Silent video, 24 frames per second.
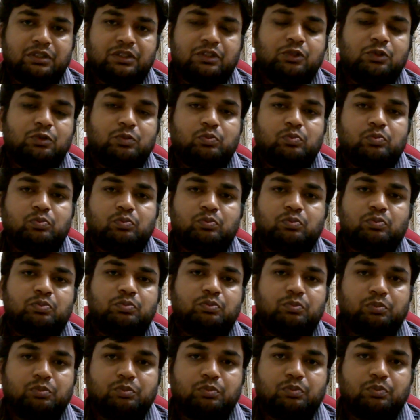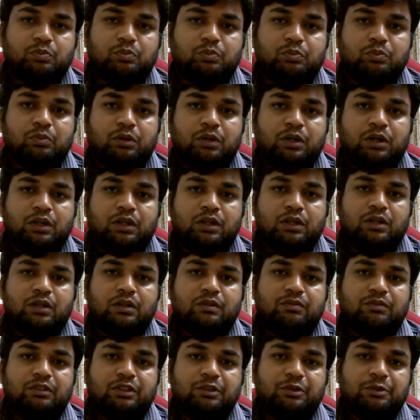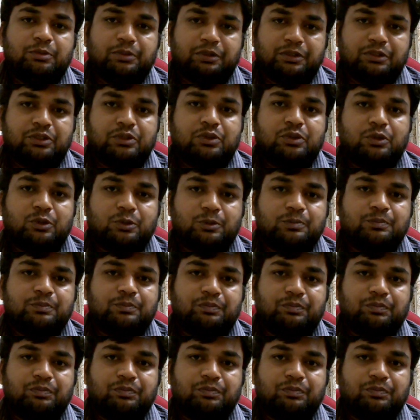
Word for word: இன்னும் விரிவுபடுத்தி கொள்ளும்